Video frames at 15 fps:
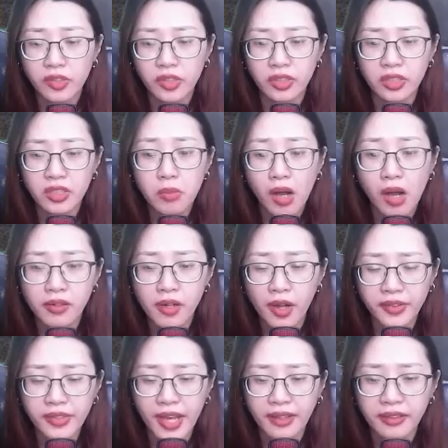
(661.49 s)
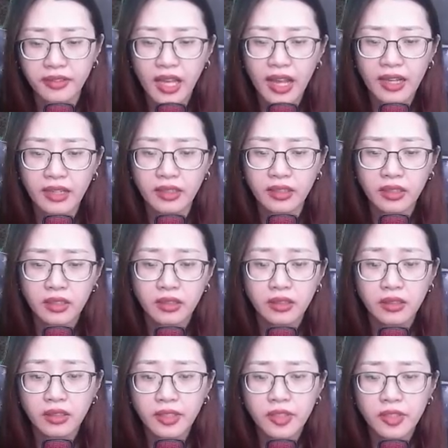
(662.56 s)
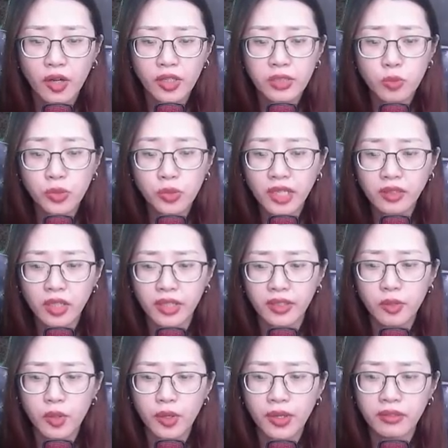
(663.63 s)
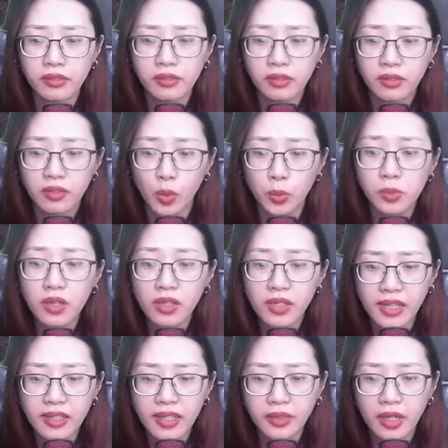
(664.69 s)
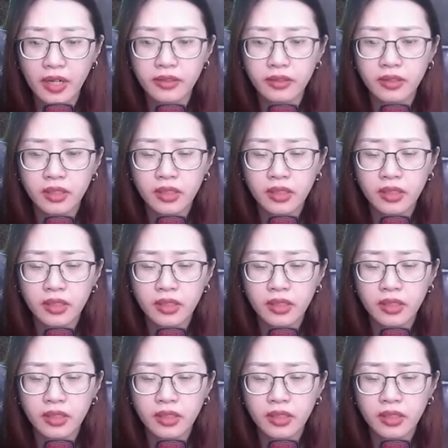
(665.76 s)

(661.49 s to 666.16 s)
nữa bọn họ chặn ta, cách nói muốn kết thiện duyên cũng có lẽ là thật.